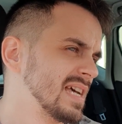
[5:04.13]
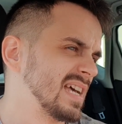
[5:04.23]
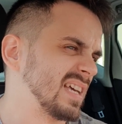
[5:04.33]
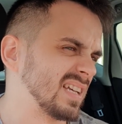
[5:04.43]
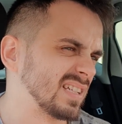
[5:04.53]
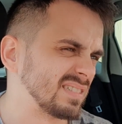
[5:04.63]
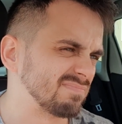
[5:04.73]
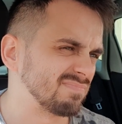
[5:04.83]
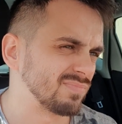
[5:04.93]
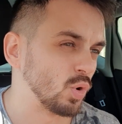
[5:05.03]
eh,
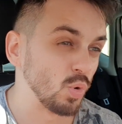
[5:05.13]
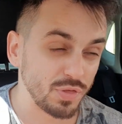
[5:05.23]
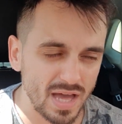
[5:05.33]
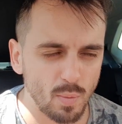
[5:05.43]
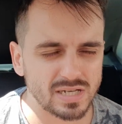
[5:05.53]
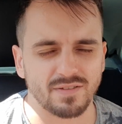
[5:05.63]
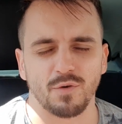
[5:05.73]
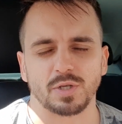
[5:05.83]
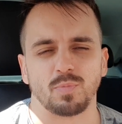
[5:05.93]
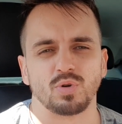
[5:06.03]
se
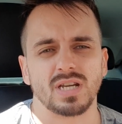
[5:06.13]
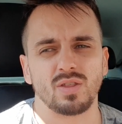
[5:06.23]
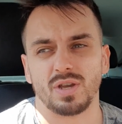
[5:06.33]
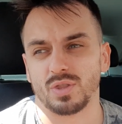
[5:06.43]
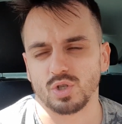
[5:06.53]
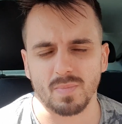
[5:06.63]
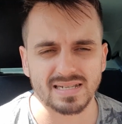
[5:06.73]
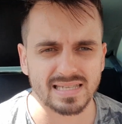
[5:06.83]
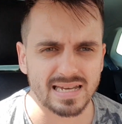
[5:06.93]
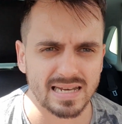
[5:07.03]
fue expulsado y dos
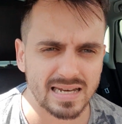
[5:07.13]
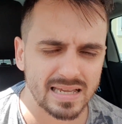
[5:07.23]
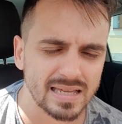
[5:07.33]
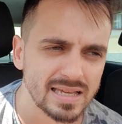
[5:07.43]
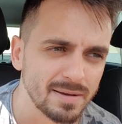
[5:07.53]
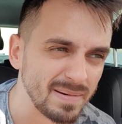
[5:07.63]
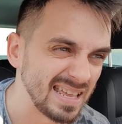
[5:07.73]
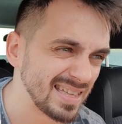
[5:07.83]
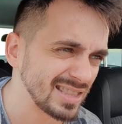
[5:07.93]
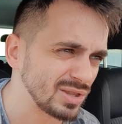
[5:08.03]
más del
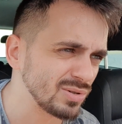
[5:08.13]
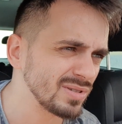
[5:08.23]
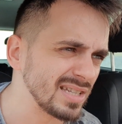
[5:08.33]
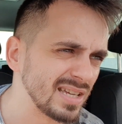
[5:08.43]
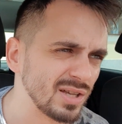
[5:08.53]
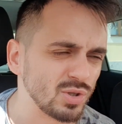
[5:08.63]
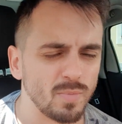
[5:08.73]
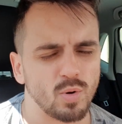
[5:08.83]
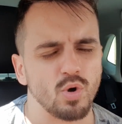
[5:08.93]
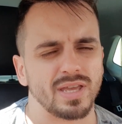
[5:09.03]
Benedetto y de otro no
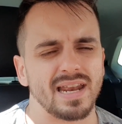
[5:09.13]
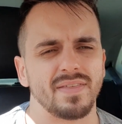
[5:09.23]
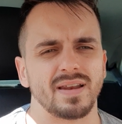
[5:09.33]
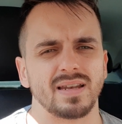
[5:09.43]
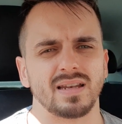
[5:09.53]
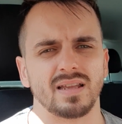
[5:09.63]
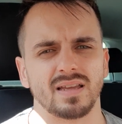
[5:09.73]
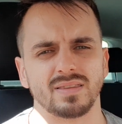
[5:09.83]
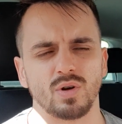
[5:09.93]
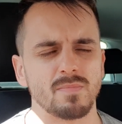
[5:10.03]
me acuerdo quién era del,
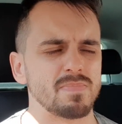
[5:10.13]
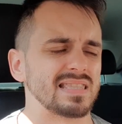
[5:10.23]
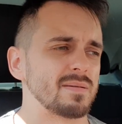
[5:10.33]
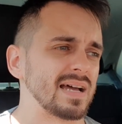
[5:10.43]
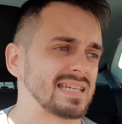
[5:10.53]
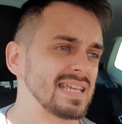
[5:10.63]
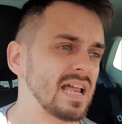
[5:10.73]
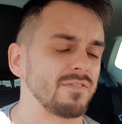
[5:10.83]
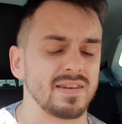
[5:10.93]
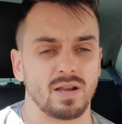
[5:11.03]
eh, del Olympic de Marsella,
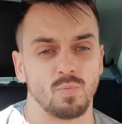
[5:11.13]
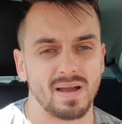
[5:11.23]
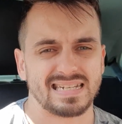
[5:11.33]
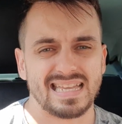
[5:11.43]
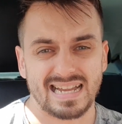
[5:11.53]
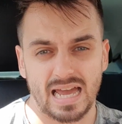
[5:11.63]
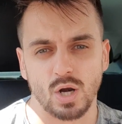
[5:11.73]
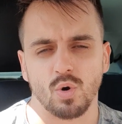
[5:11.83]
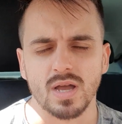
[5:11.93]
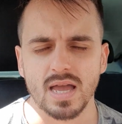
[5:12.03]
al final un Marsella que
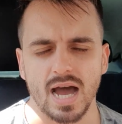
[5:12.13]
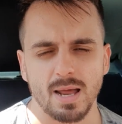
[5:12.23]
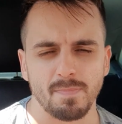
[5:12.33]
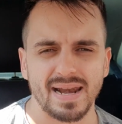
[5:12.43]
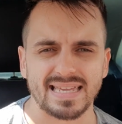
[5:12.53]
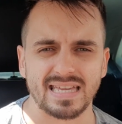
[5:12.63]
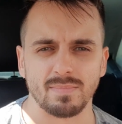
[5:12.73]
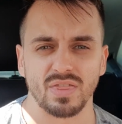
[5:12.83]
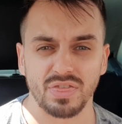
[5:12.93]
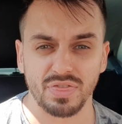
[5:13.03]
ganó al Paris Saint
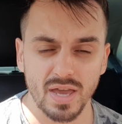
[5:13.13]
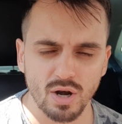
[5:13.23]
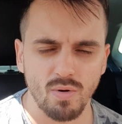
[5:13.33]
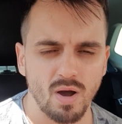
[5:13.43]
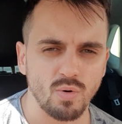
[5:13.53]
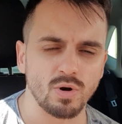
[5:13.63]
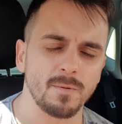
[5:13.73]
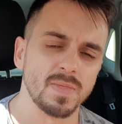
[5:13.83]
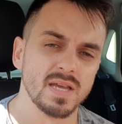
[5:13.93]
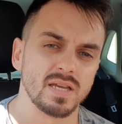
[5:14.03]
Germain 0 a
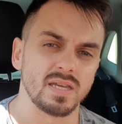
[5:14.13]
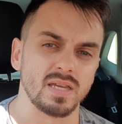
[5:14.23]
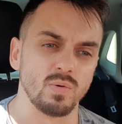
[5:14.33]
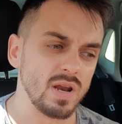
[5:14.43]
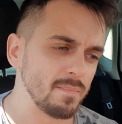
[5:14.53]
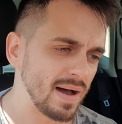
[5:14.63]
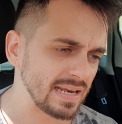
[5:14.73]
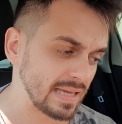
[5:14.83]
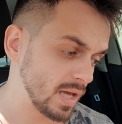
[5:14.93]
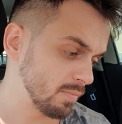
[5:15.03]
1 y un
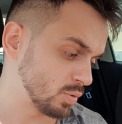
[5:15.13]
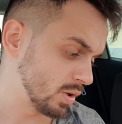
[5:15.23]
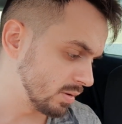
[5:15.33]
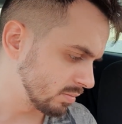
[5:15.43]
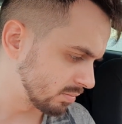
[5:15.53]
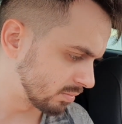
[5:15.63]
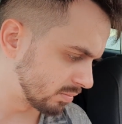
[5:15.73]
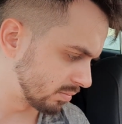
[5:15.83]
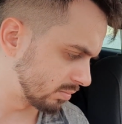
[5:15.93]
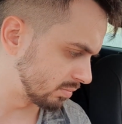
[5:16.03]
Neymar que, pues bueno,
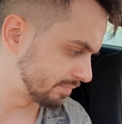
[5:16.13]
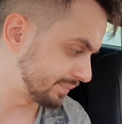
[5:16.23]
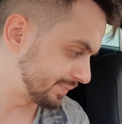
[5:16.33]
mmm,